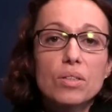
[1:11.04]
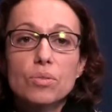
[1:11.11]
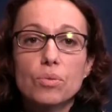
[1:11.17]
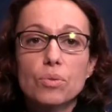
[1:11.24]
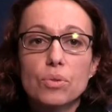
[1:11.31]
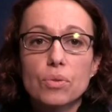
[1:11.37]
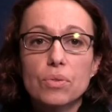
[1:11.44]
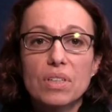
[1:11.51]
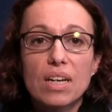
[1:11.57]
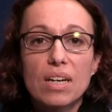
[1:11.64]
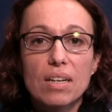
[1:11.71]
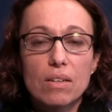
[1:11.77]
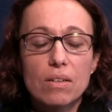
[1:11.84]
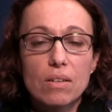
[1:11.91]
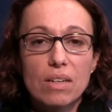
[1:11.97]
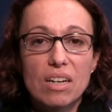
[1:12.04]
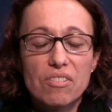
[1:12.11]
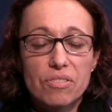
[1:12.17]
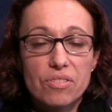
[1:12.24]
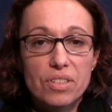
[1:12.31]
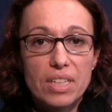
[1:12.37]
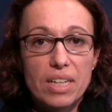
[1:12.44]
Donc on a euh, la
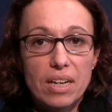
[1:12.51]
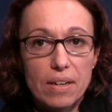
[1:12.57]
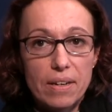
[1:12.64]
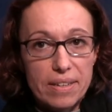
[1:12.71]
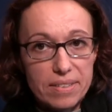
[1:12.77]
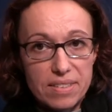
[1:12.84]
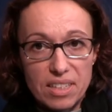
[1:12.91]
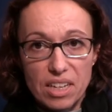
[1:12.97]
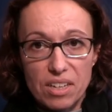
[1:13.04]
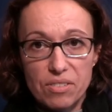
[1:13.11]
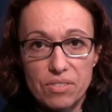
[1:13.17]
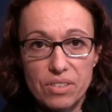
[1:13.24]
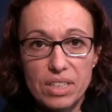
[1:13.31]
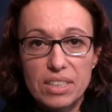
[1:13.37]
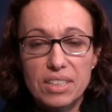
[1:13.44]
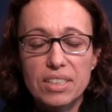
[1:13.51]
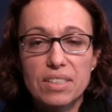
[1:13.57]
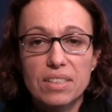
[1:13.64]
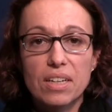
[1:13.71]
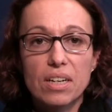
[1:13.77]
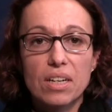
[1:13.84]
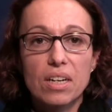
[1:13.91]
filière STAV
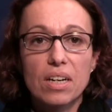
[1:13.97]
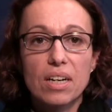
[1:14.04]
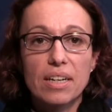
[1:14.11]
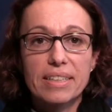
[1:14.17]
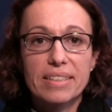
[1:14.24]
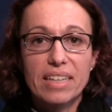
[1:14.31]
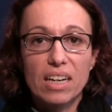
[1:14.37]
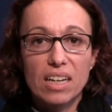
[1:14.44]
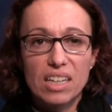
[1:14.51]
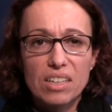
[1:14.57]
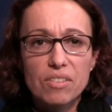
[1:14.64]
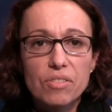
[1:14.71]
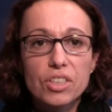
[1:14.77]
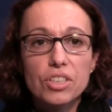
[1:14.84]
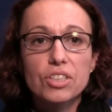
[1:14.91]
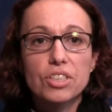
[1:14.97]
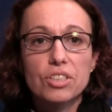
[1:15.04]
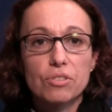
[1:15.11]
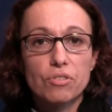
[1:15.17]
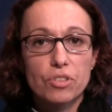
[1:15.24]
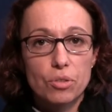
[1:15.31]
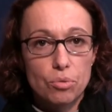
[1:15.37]
qui a, qui a
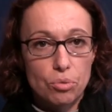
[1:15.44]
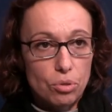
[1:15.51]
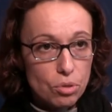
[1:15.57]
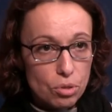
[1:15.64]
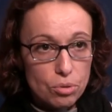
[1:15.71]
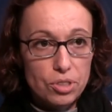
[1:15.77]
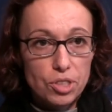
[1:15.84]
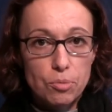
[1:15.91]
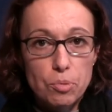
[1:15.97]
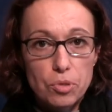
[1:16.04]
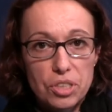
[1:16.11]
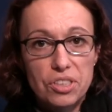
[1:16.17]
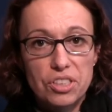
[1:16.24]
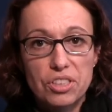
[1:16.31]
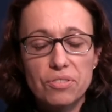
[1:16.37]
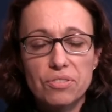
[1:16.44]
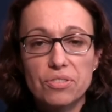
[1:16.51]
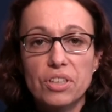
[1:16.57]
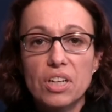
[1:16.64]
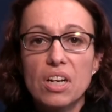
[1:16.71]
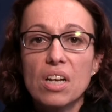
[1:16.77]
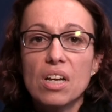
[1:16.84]
réfléchi en fait sur le
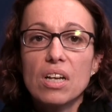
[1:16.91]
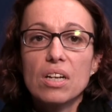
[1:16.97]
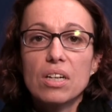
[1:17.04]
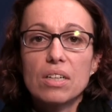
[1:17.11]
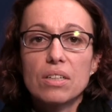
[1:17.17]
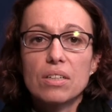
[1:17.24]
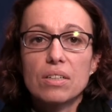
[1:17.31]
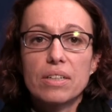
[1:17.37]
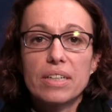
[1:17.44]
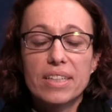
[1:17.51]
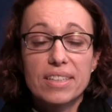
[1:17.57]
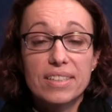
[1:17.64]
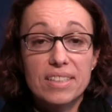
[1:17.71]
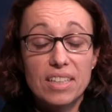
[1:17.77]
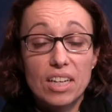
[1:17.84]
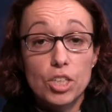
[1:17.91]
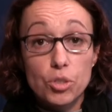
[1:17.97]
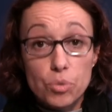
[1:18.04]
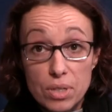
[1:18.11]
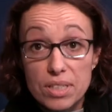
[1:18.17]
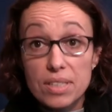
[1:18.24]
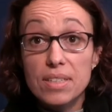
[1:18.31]
dispositif et qui a
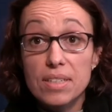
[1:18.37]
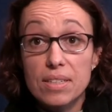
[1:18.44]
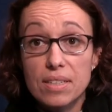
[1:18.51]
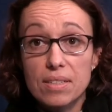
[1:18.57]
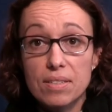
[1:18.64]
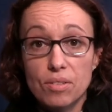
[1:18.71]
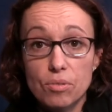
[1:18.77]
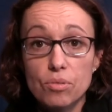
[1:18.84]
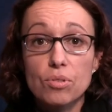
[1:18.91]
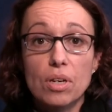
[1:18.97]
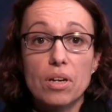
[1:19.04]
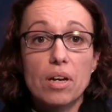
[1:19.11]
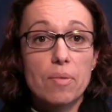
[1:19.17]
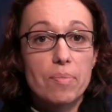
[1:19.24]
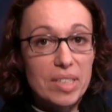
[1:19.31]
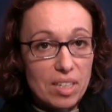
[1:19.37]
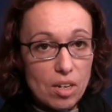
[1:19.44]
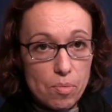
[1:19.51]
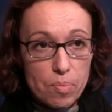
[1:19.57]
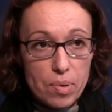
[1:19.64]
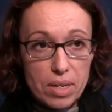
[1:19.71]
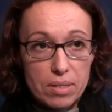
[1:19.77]
choisi des essences à
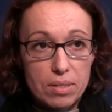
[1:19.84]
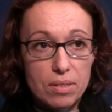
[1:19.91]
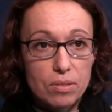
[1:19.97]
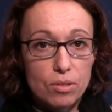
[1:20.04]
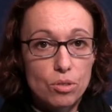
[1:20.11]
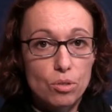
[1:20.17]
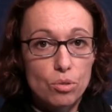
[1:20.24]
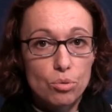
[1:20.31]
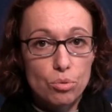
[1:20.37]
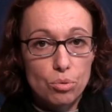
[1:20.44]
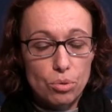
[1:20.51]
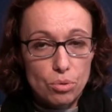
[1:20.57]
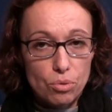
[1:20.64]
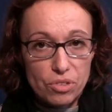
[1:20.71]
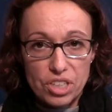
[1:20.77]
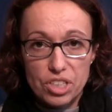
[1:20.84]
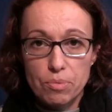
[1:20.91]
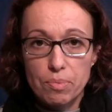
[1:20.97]
mettre en place sur le verger